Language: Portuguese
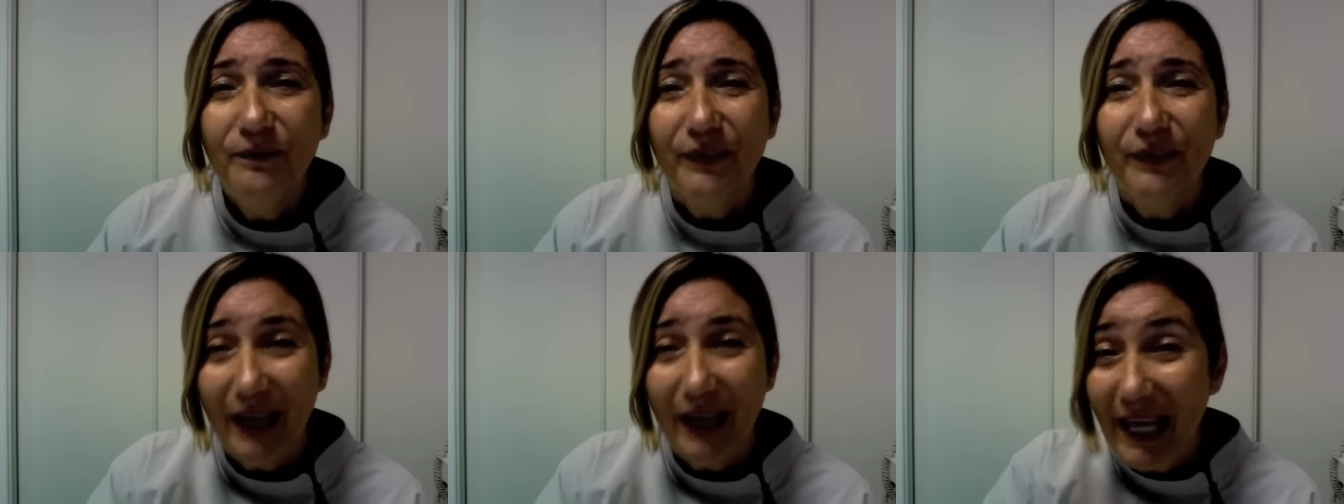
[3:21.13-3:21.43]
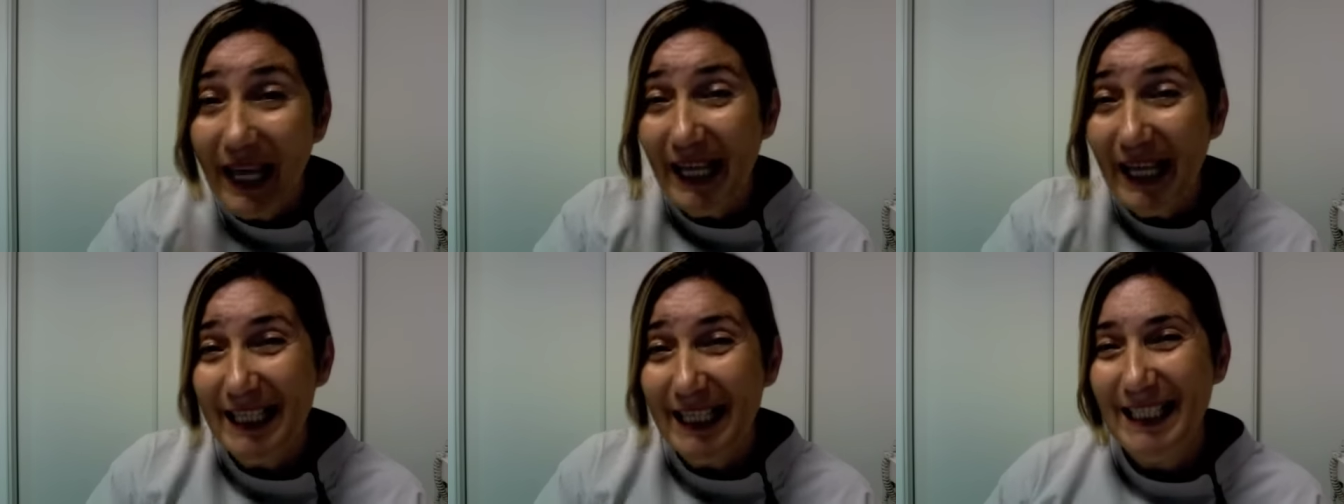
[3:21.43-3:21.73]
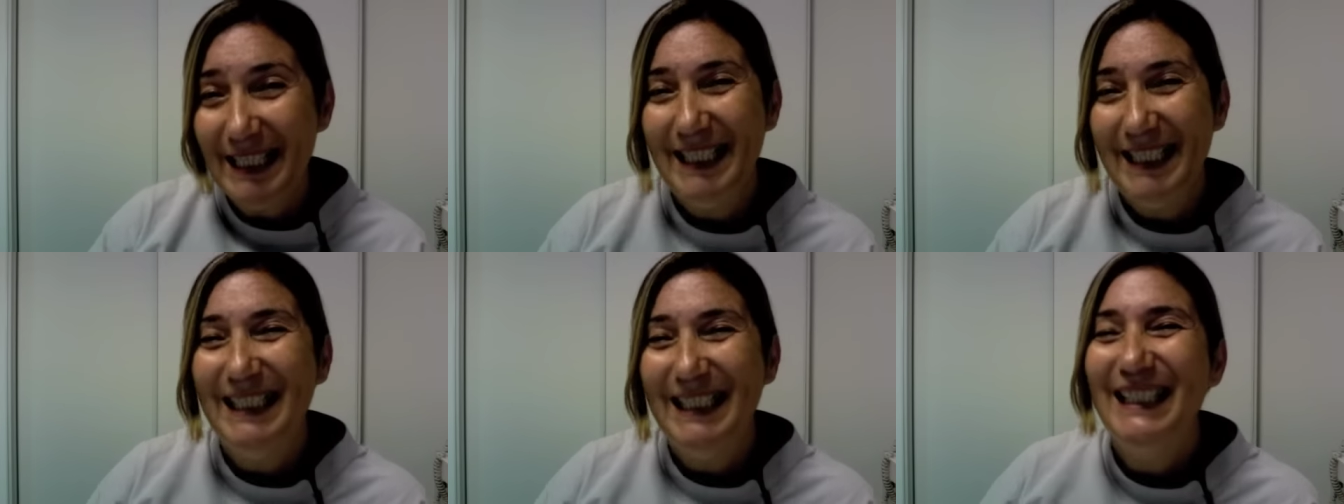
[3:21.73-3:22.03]
É
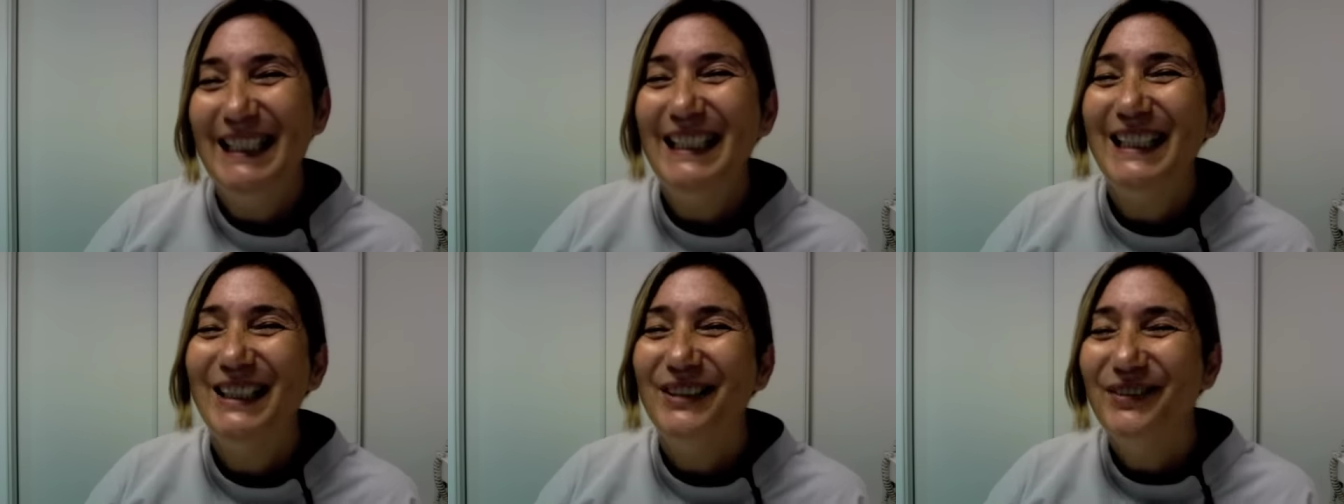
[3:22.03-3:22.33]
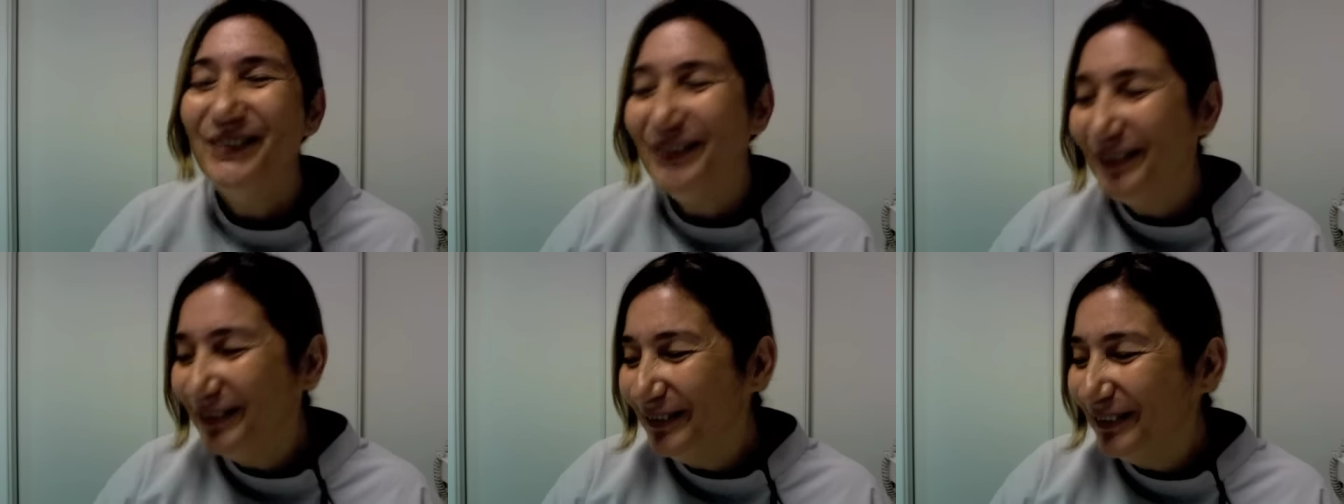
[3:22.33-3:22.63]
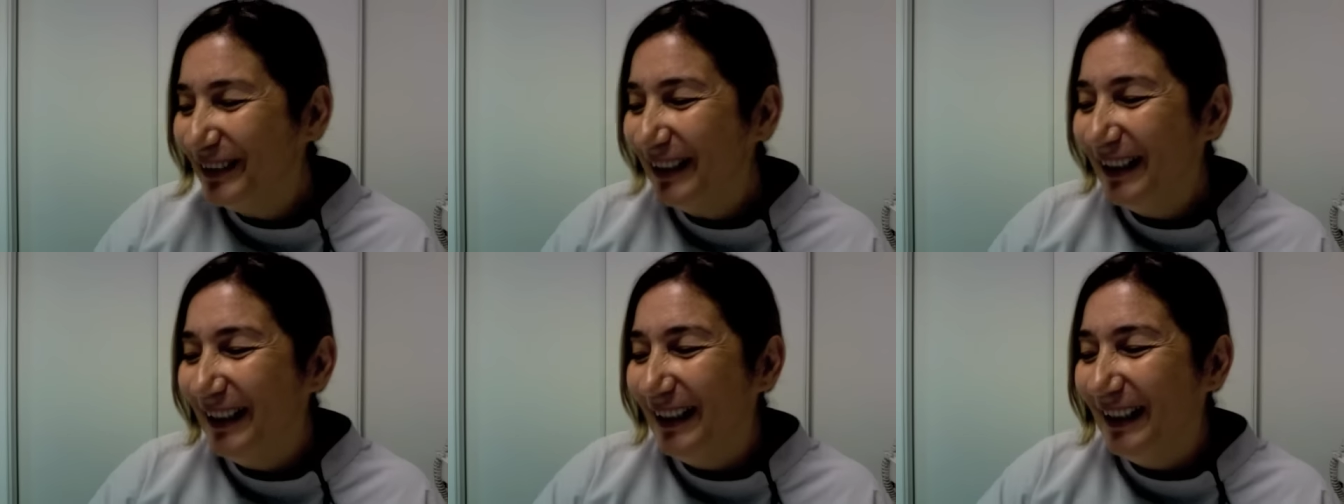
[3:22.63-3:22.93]
essa. Então,
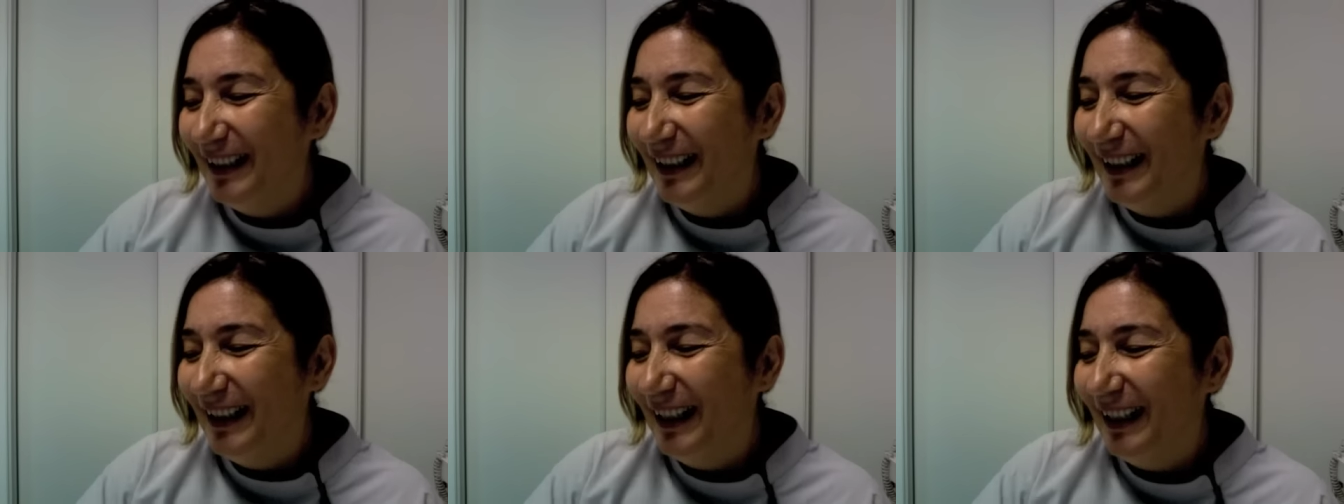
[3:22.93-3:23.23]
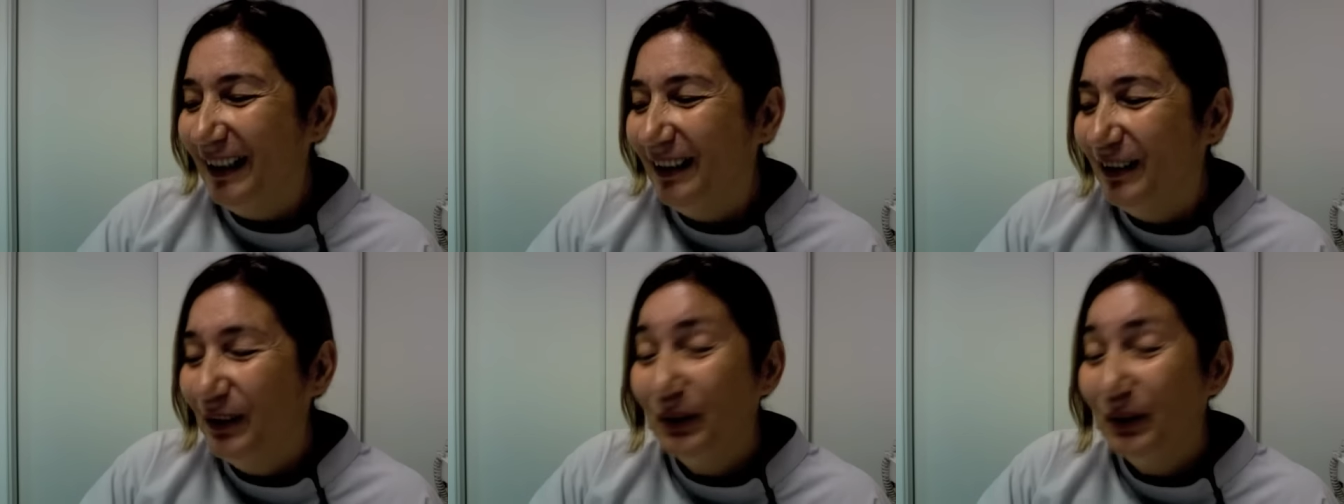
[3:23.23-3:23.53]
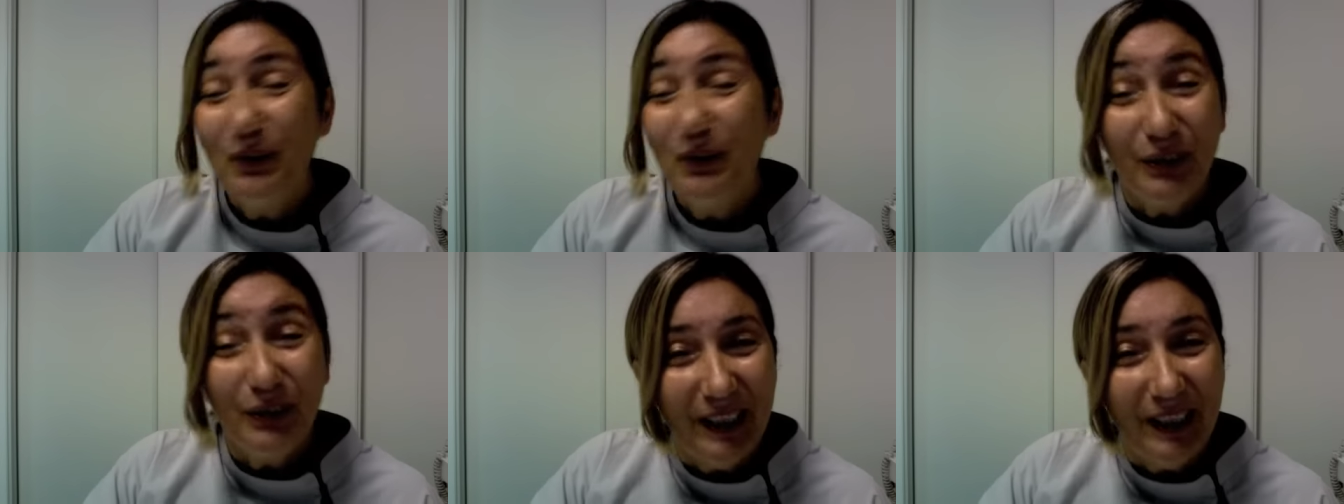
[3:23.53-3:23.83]
eu tô
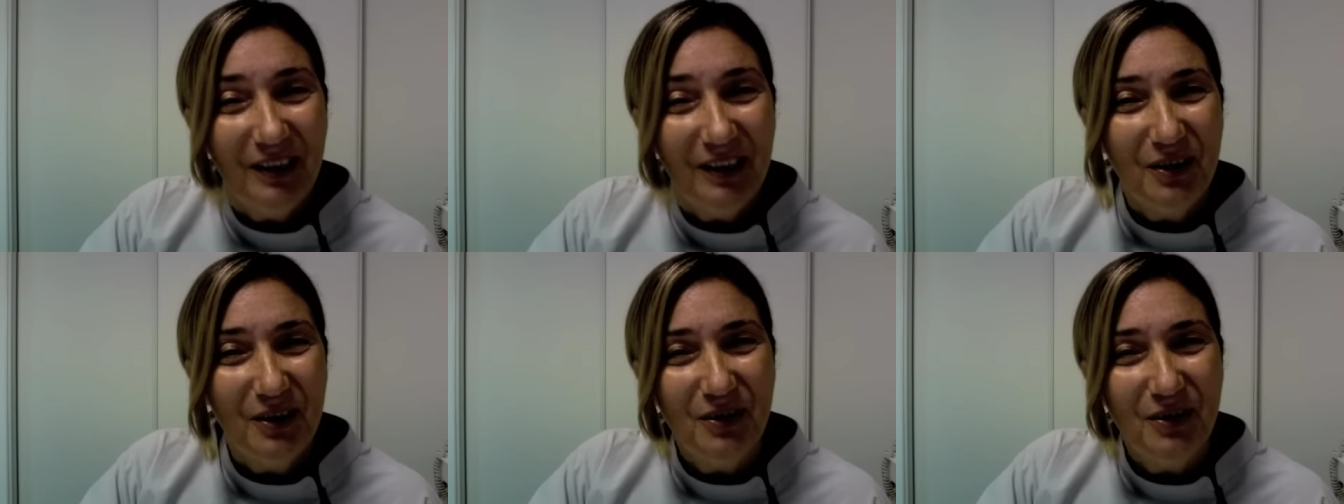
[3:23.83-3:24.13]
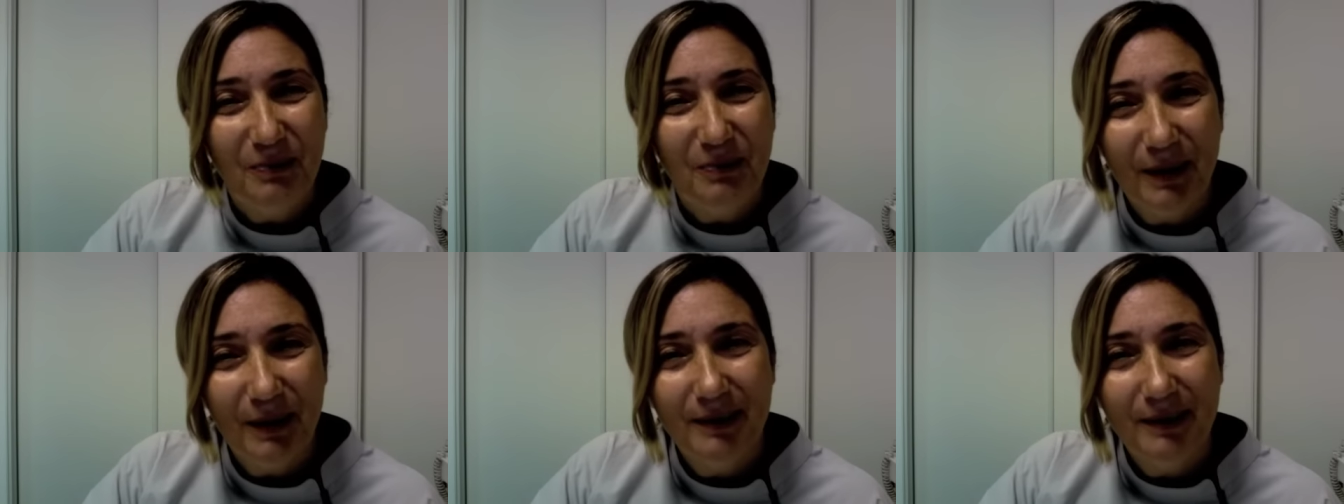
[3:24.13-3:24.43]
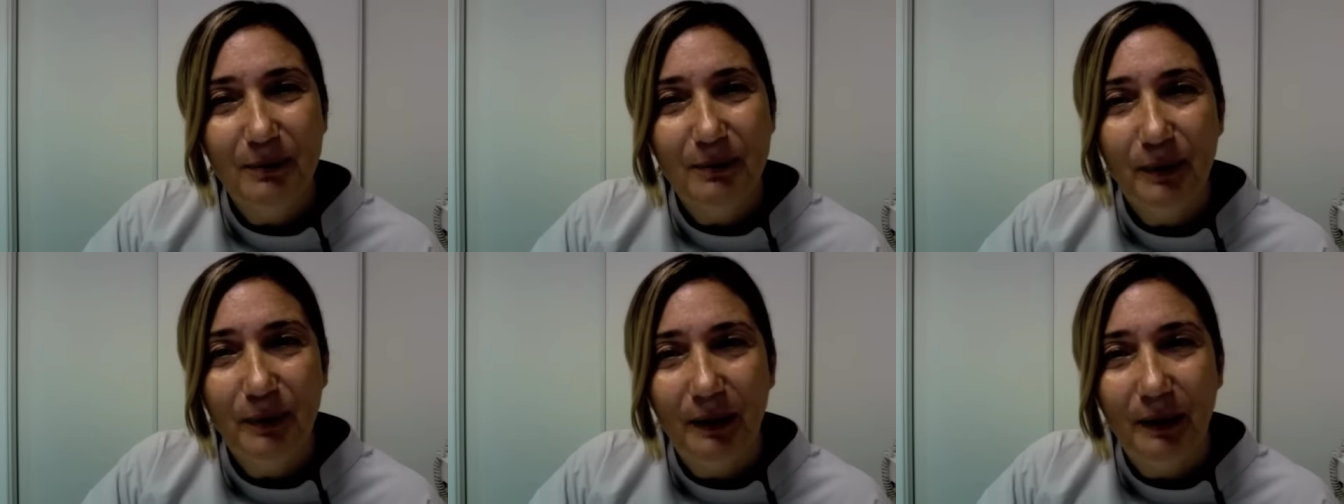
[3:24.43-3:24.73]
contente de
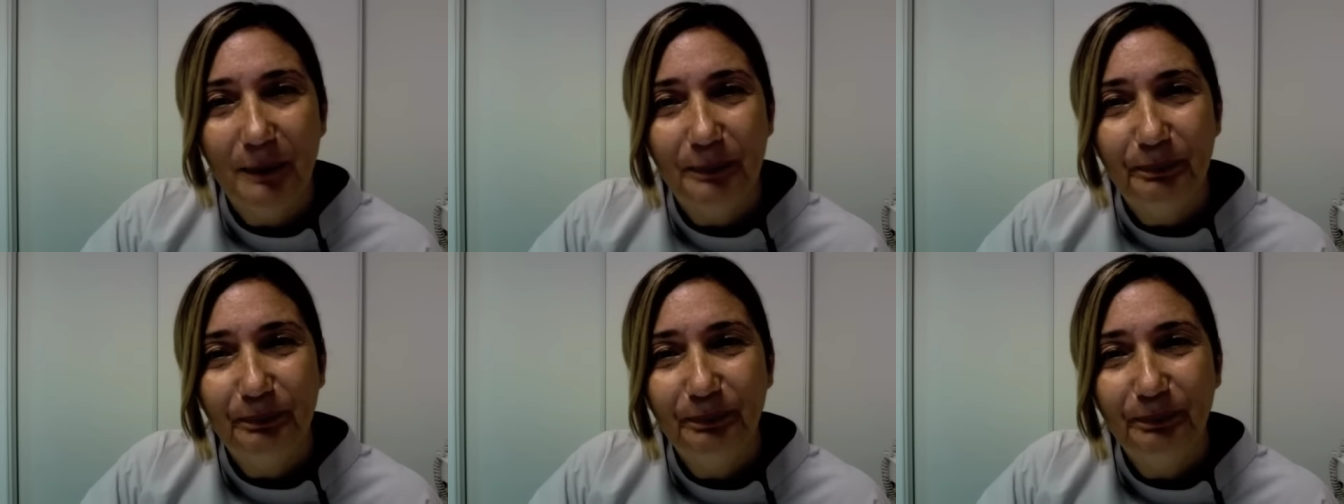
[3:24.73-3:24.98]
participar.